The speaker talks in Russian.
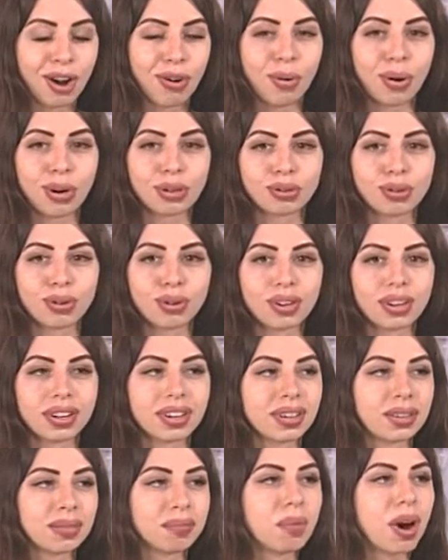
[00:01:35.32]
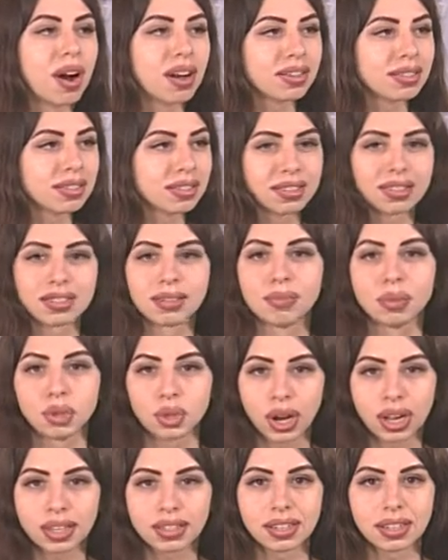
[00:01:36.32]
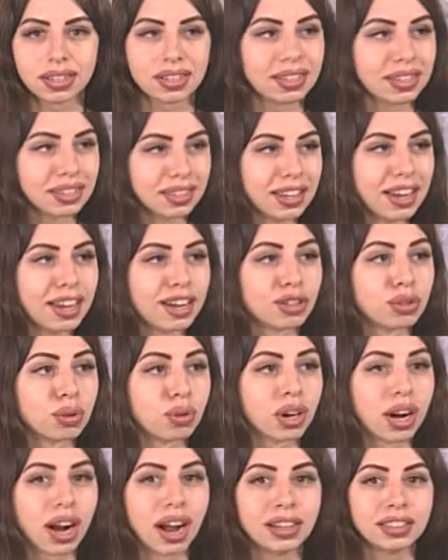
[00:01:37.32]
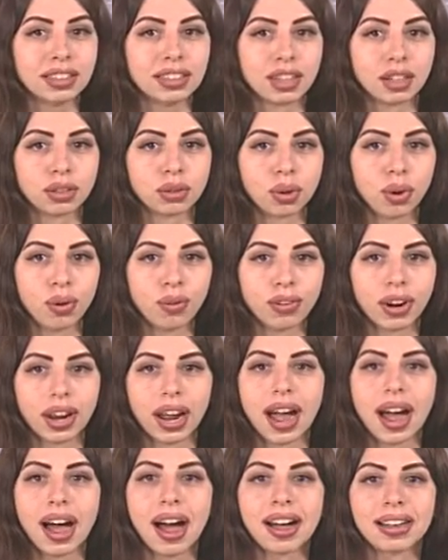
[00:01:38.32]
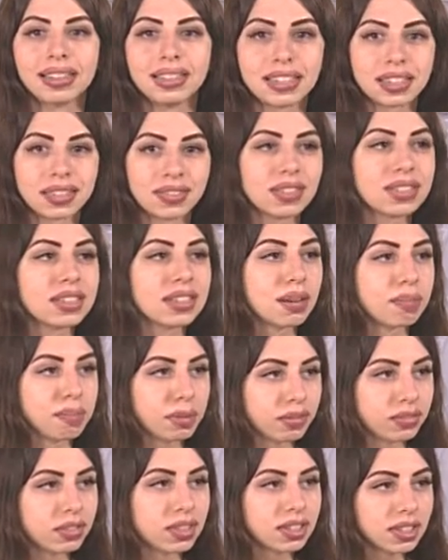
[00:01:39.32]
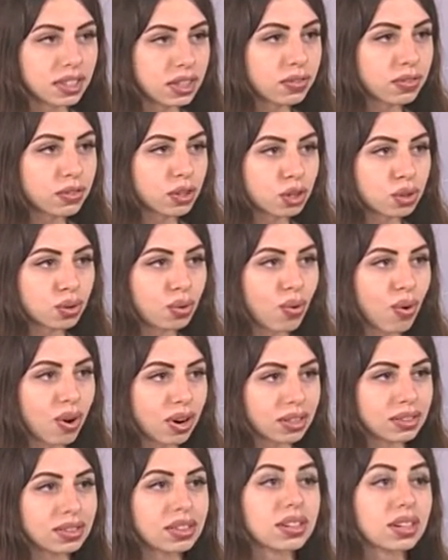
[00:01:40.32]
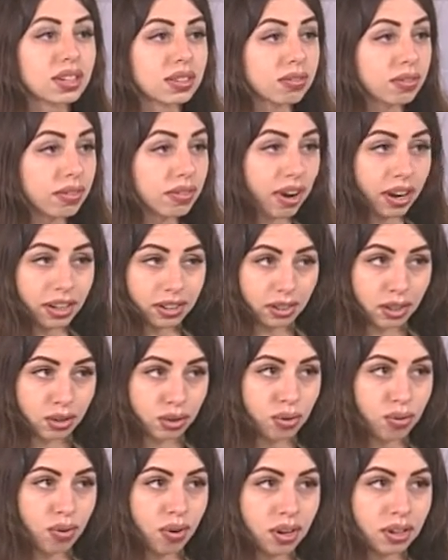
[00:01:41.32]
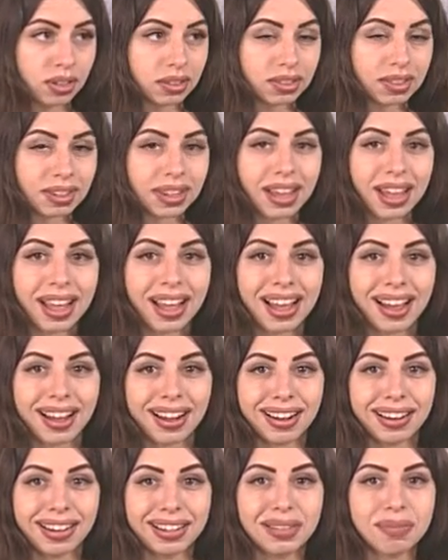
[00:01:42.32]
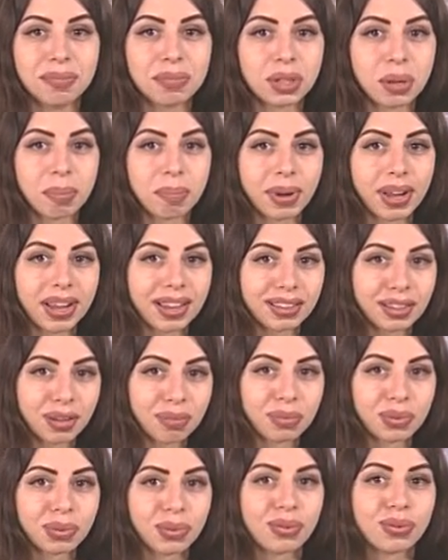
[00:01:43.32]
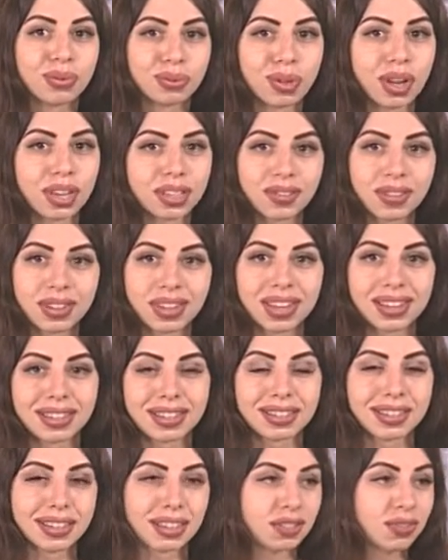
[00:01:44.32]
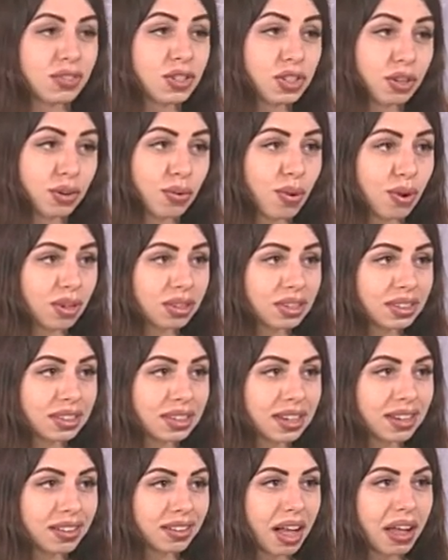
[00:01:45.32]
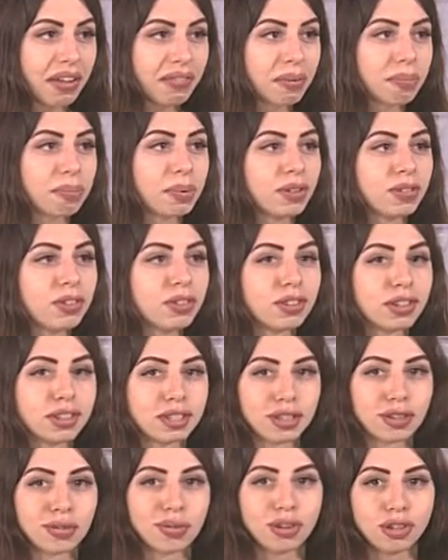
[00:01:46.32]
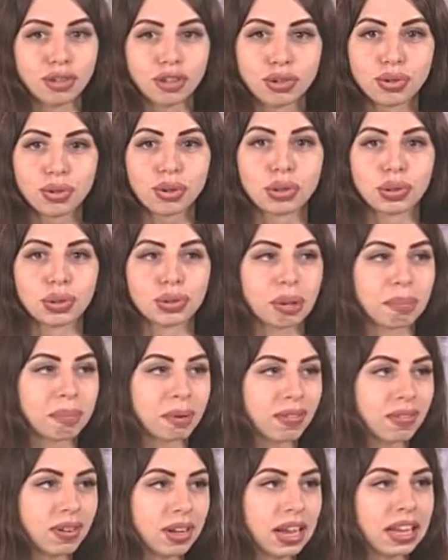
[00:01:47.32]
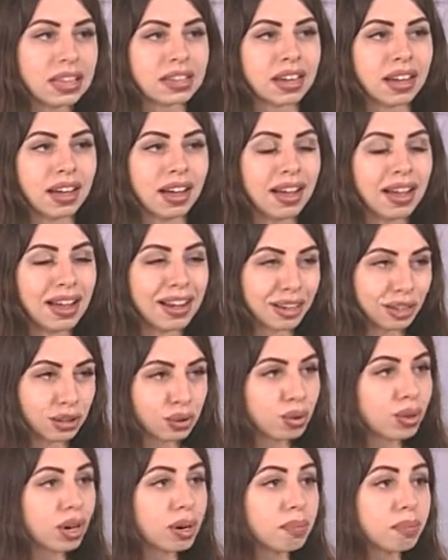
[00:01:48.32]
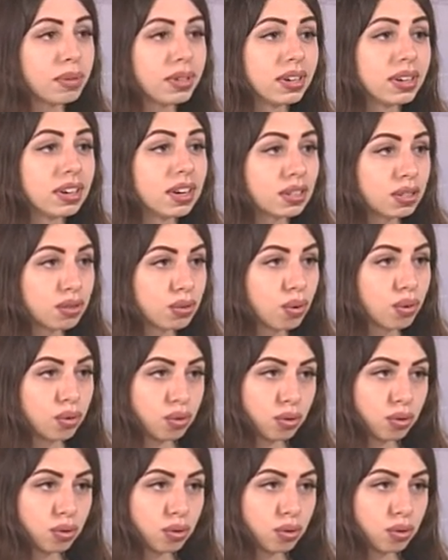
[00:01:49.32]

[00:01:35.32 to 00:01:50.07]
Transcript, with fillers: у которых масса замечательных идей, которые они готовы действительно привносить в наш город и развивать наш город. А, именно поэтому у нас в Агенции развития города Николаева появилось такое еще одно направление, которое переросло,